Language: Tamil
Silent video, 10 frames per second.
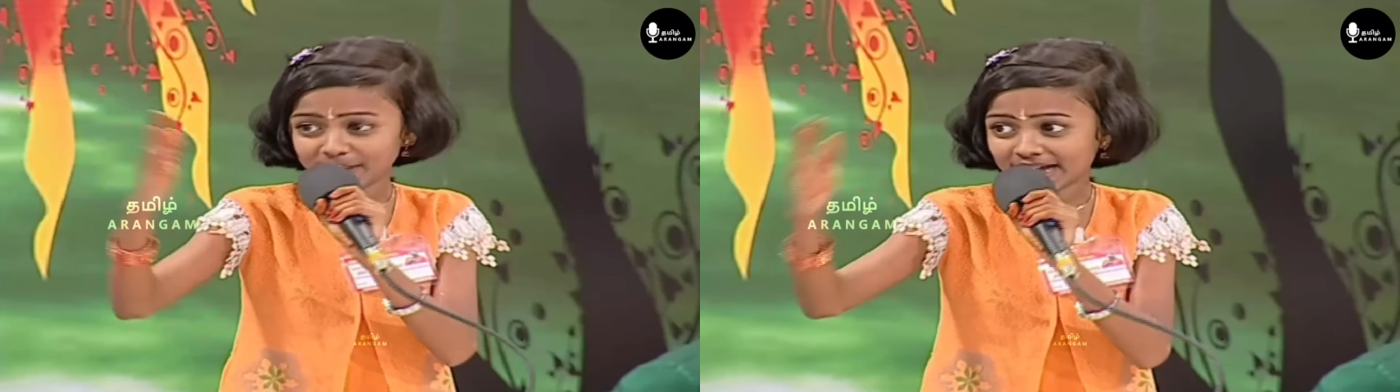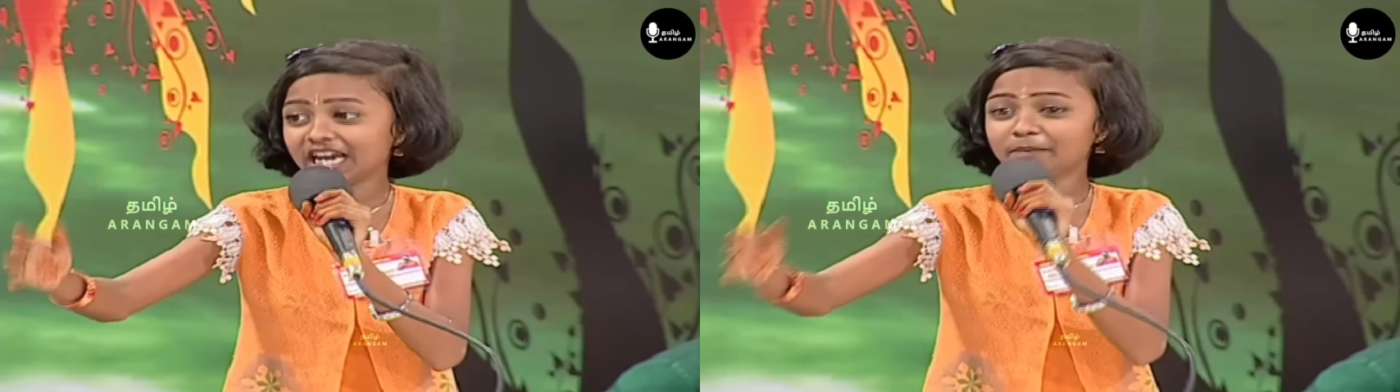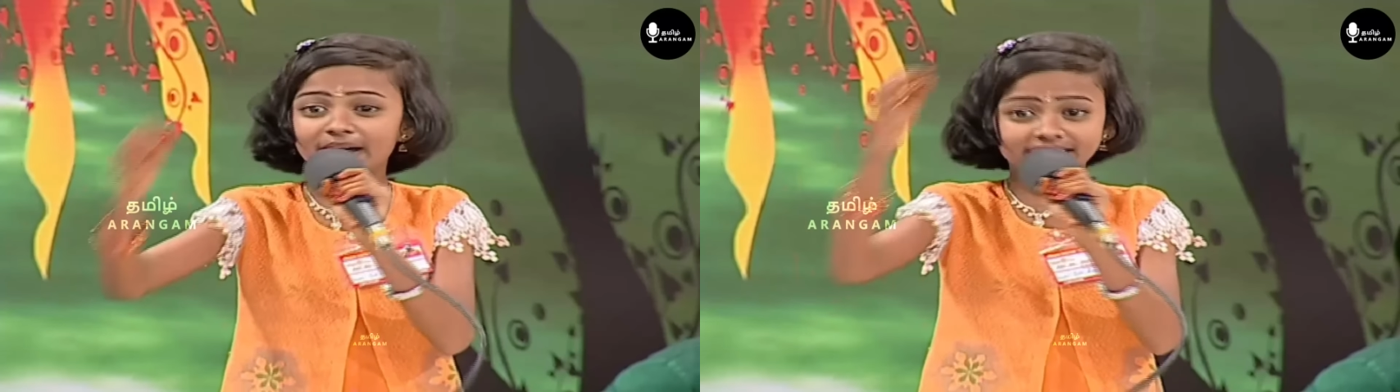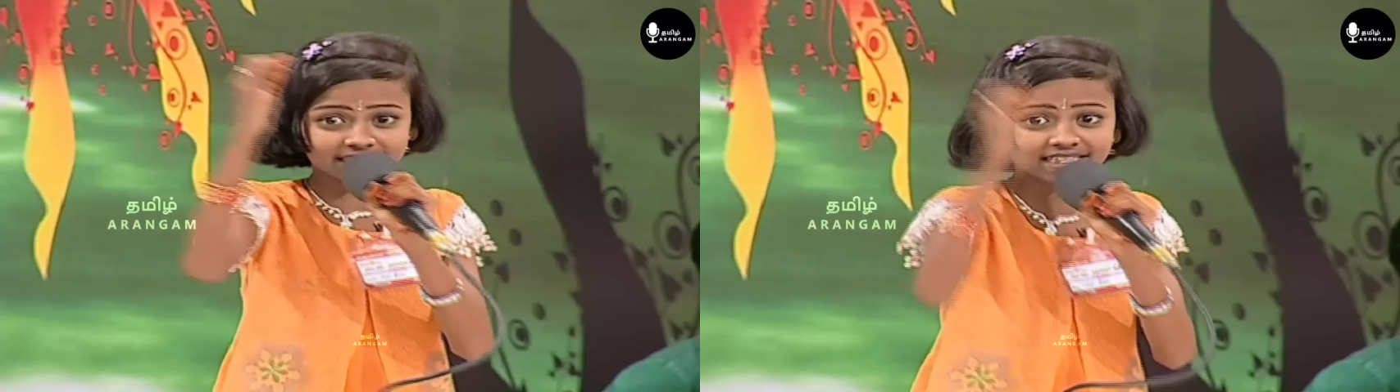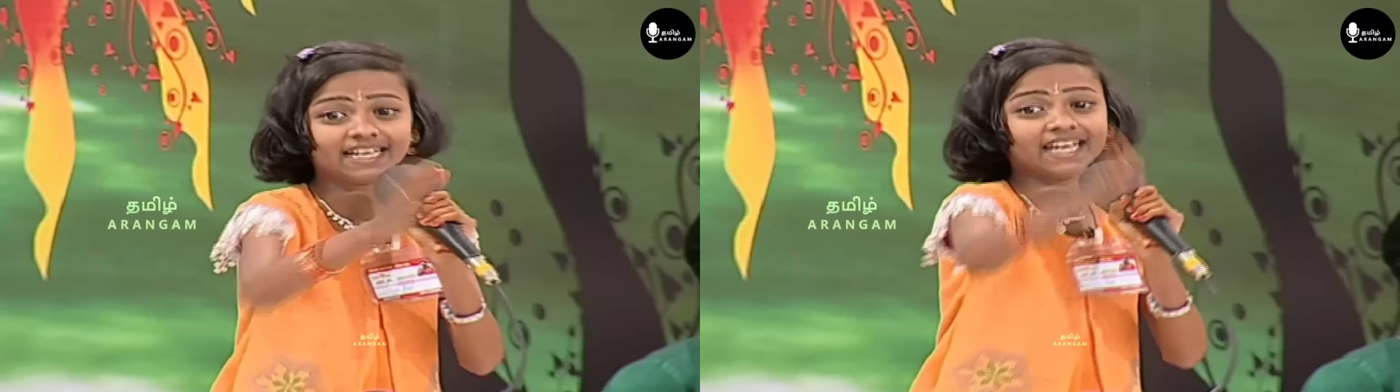மக்களை பார்த்து
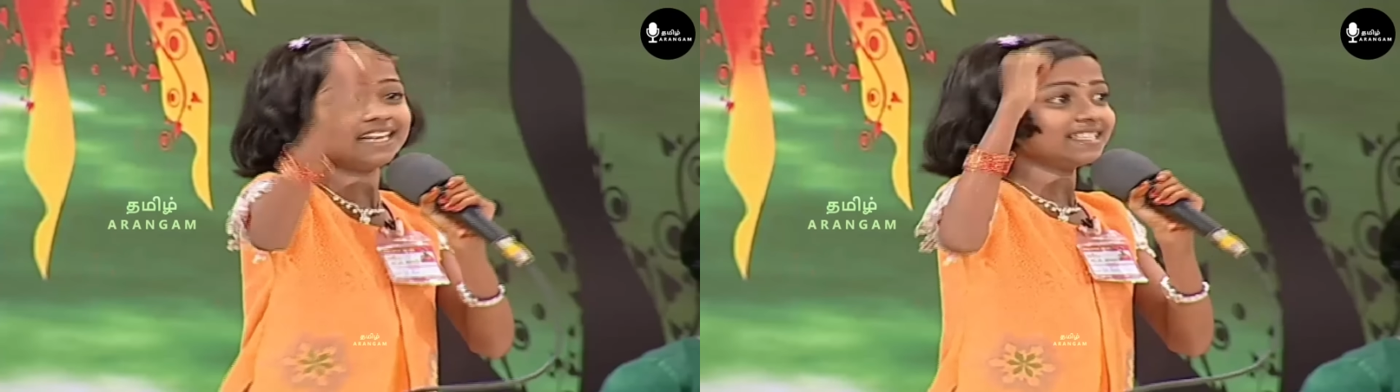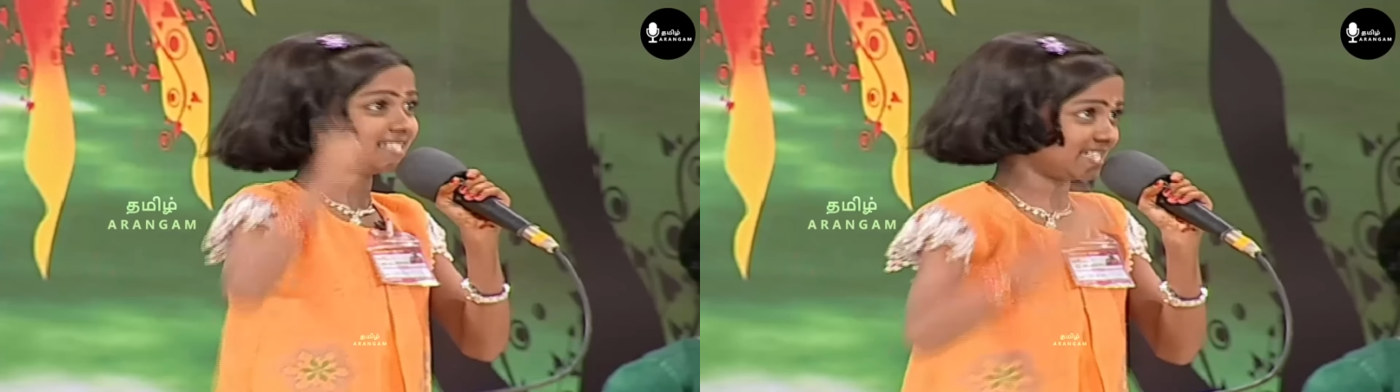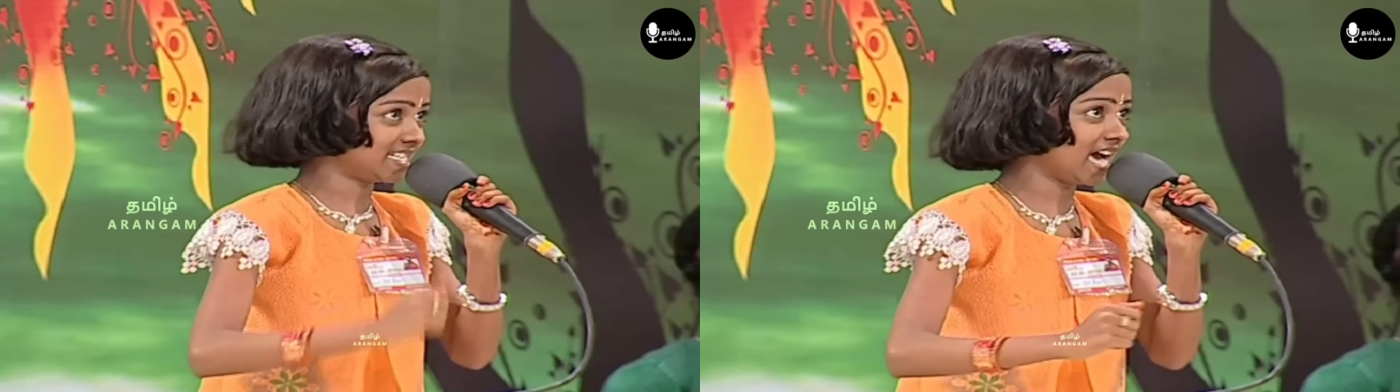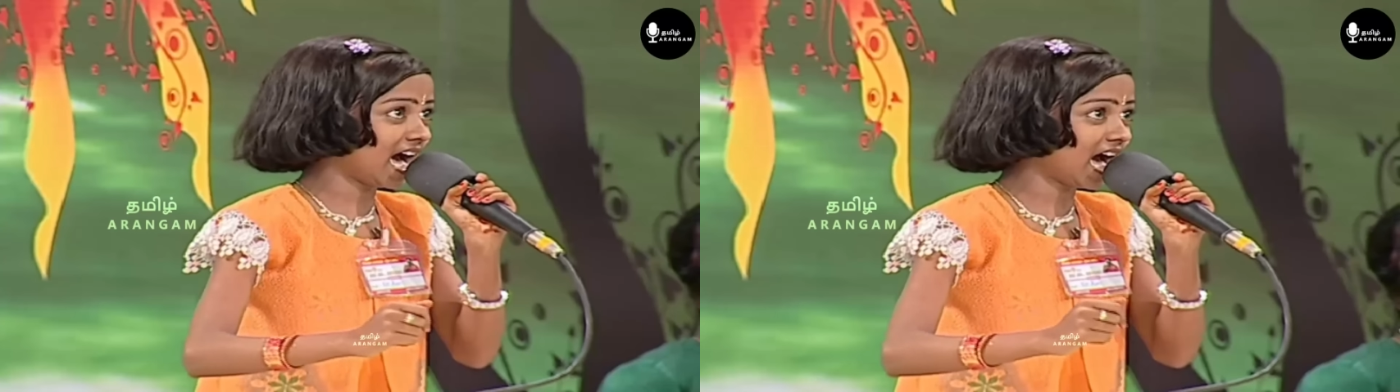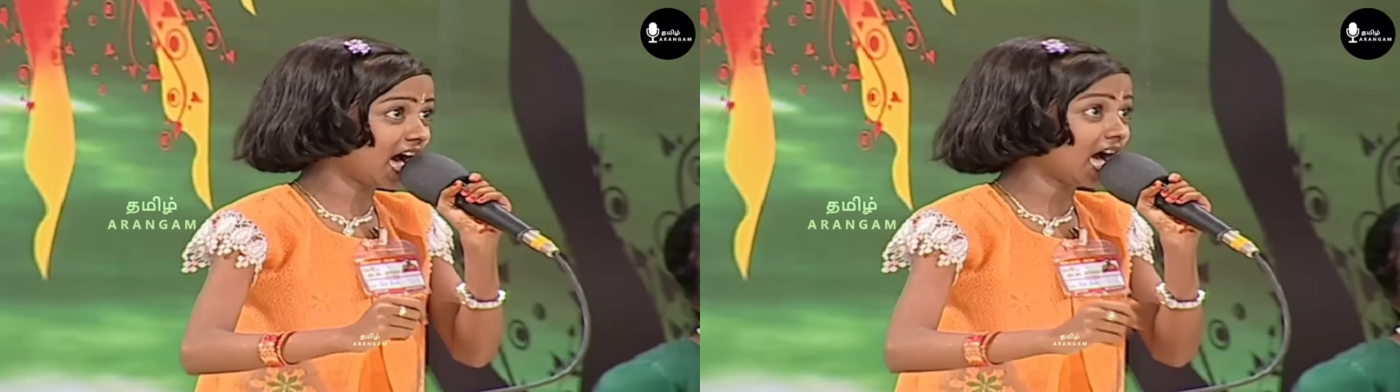திடீர்னு சிரிச்சா
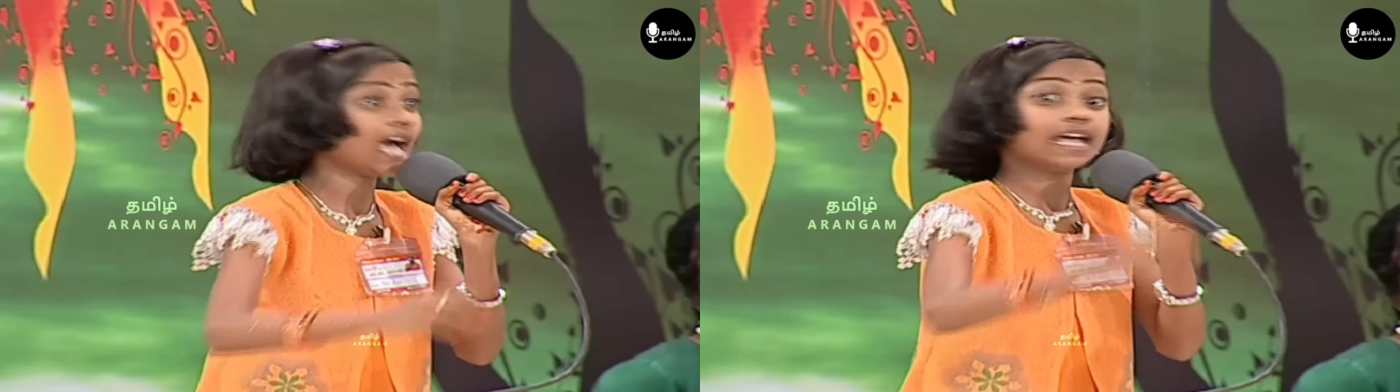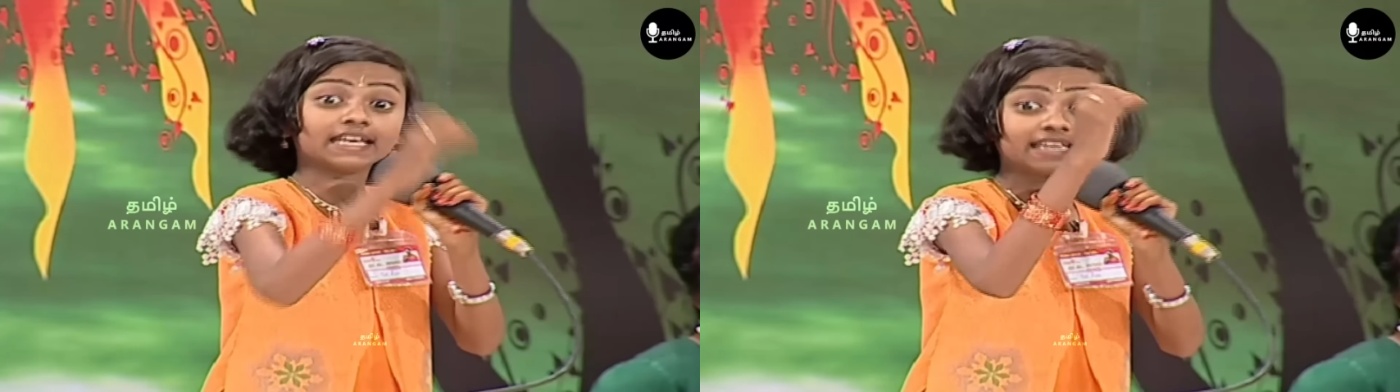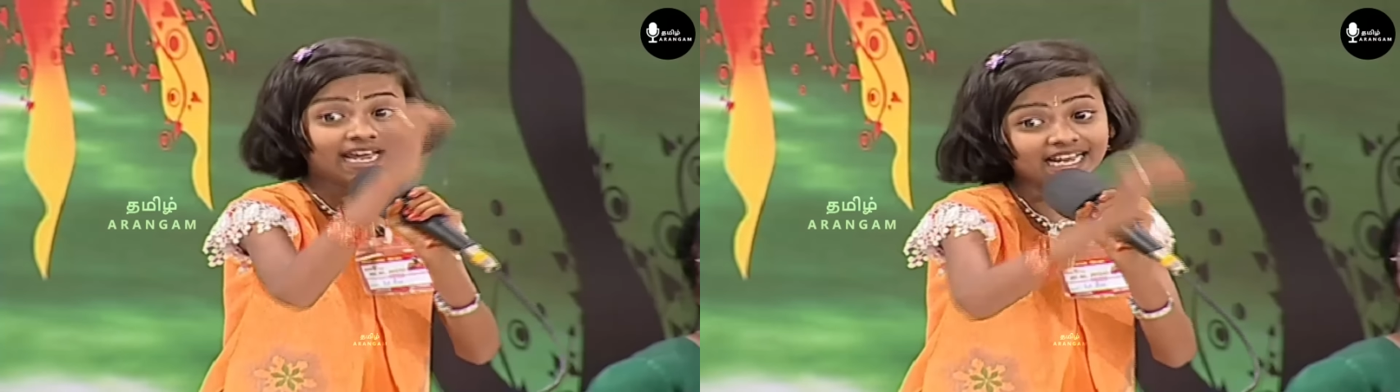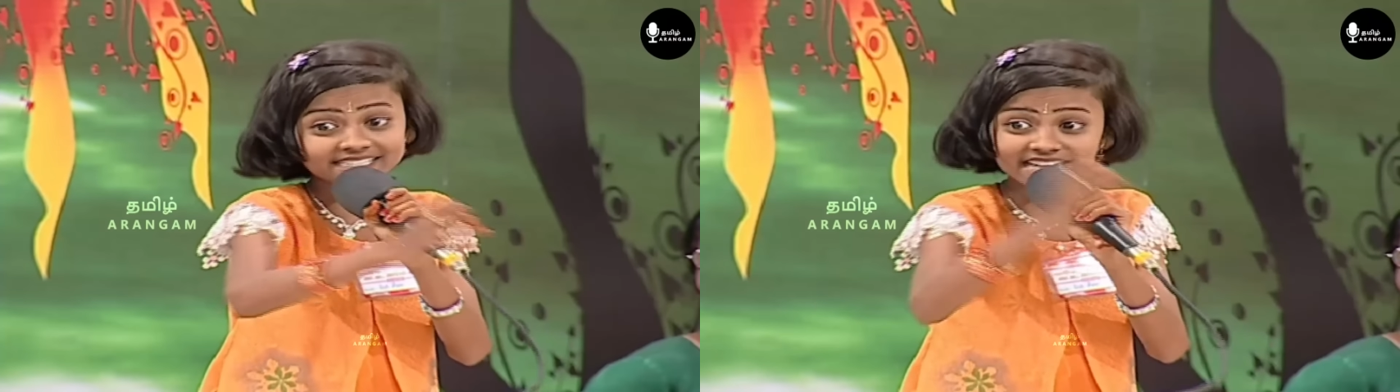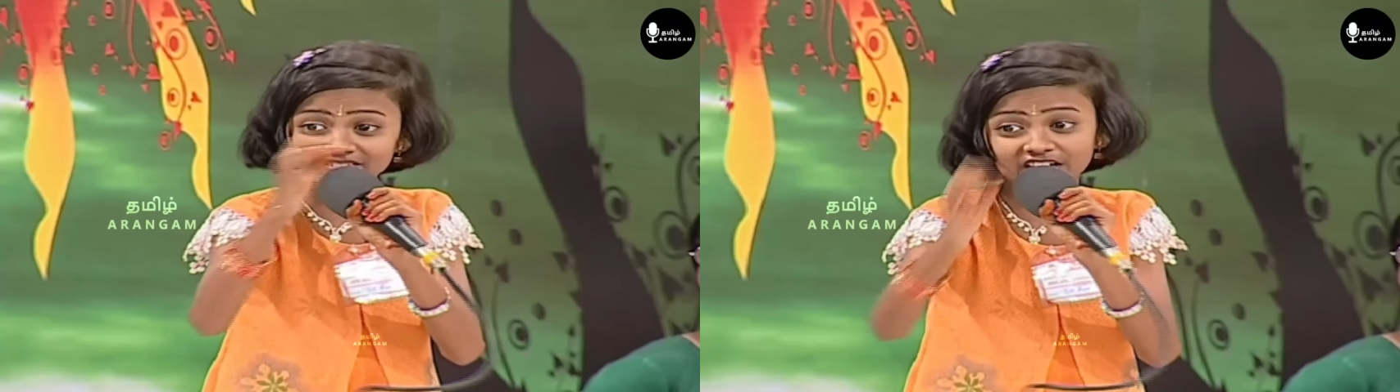
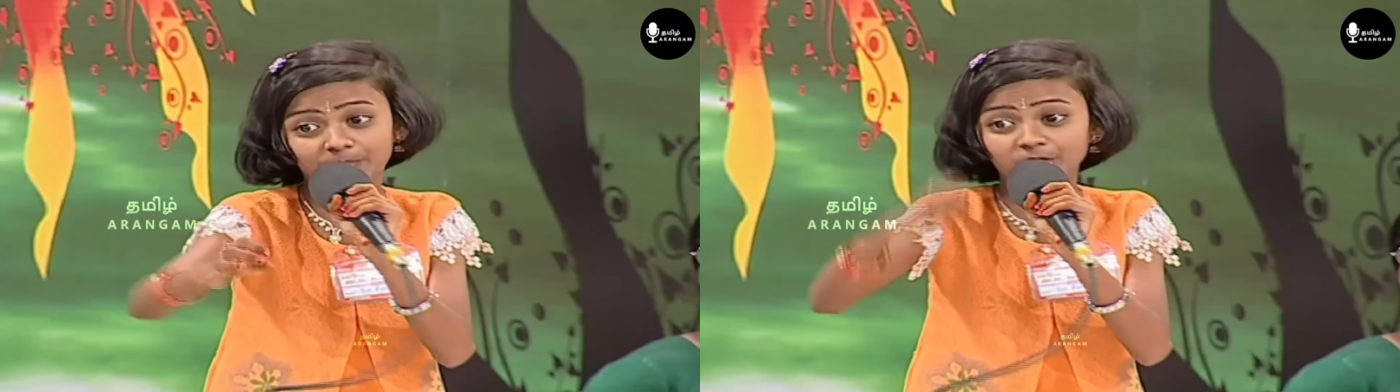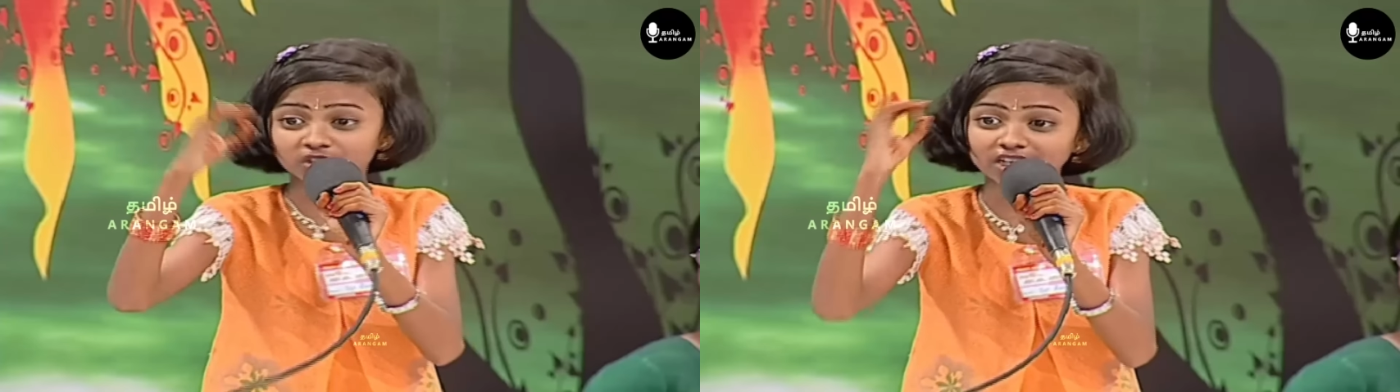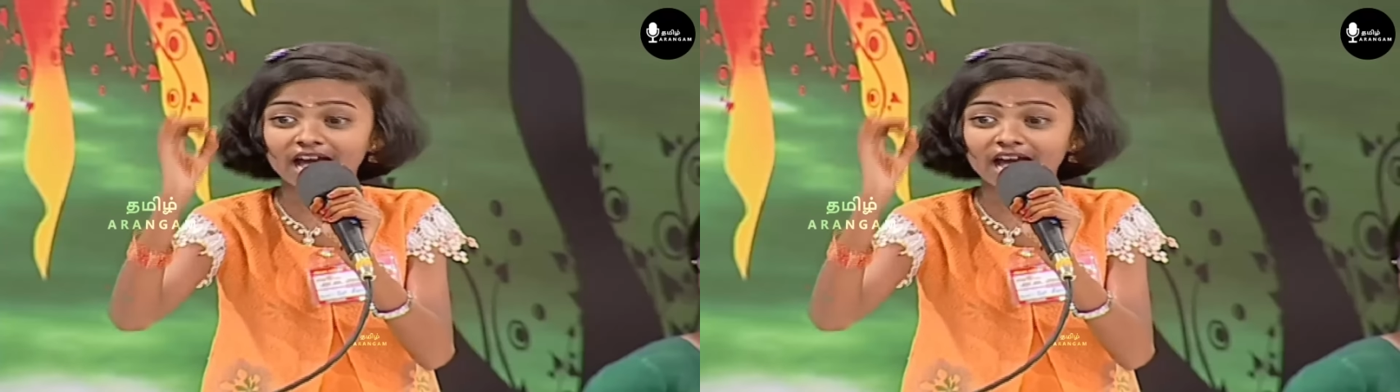எலெக்ஷன் வரப்போகுதுன்னு